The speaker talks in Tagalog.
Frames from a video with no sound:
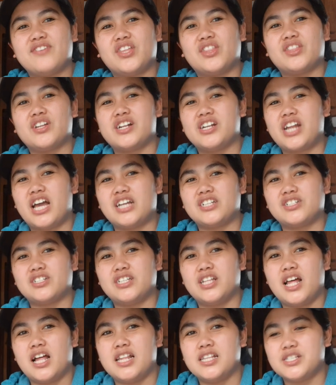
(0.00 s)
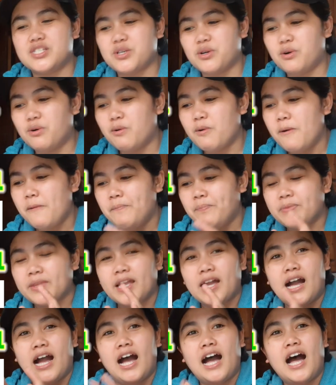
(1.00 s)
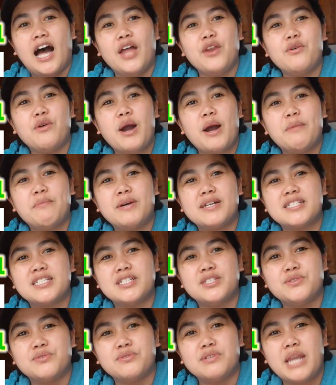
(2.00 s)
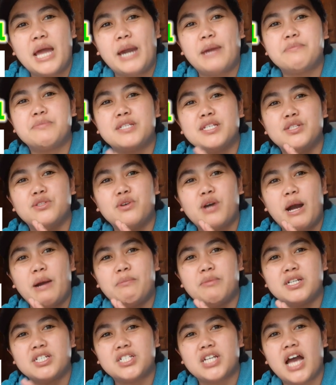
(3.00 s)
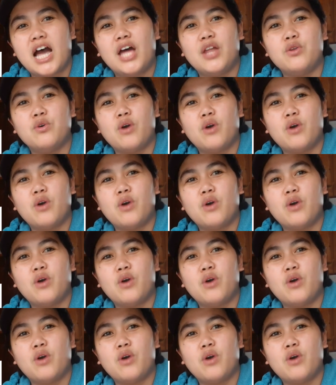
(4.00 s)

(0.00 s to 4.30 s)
International. So uh, ano nga ba si New Life? Sino nga ba siya?